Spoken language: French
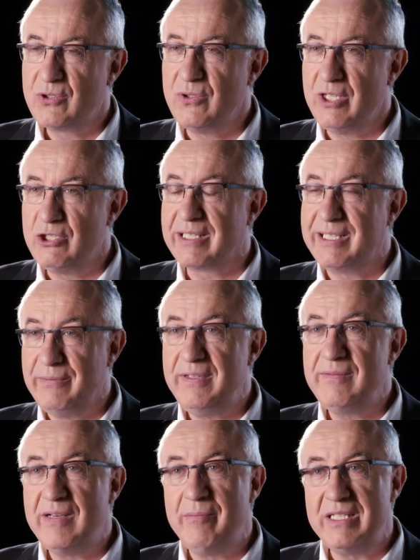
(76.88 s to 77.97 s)
ceux déjà qui
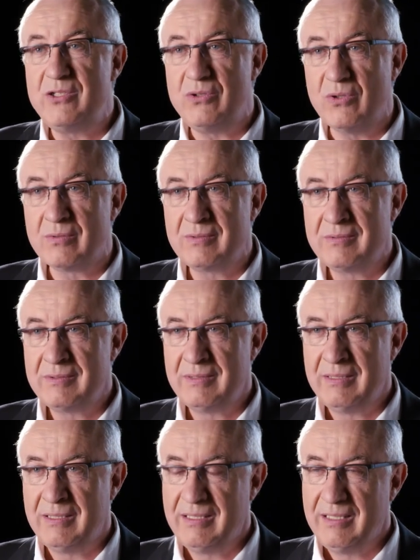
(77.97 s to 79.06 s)
vivent la mission,
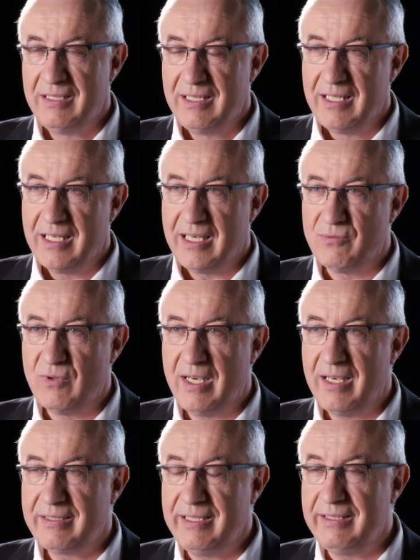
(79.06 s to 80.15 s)

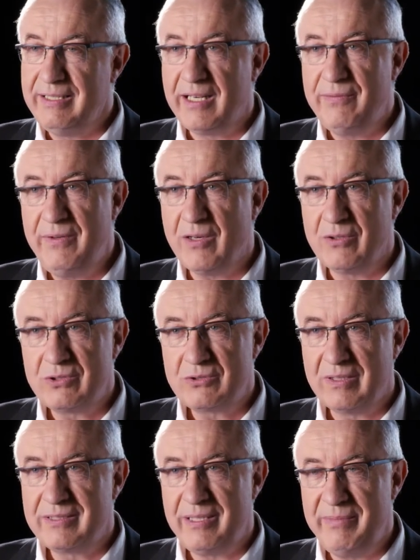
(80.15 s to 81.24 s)
avoir des, référents. Je
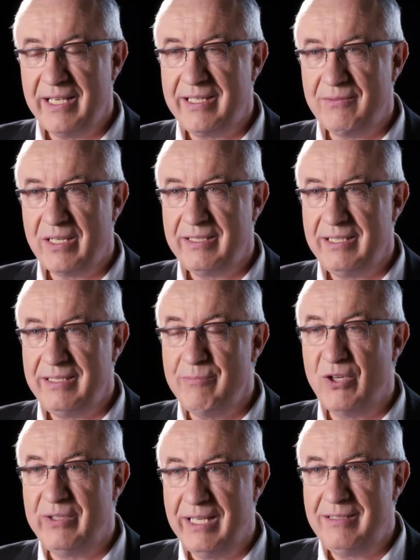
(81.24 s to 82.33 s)
crois que c'est bien d'avoir des,
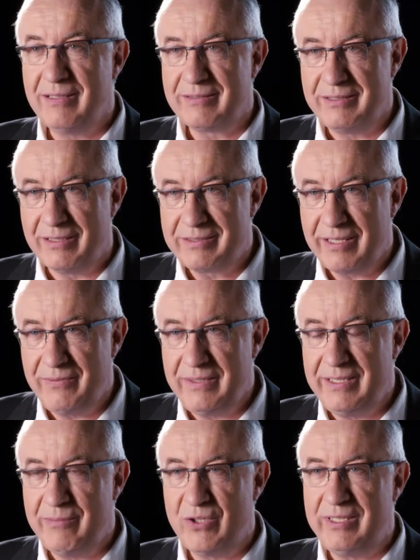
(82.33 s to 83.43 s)
modèles dans, sa
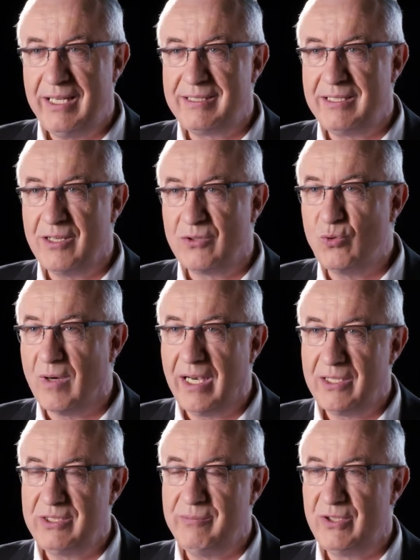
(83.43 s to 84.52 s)
vie, des modèles qui encouragent, des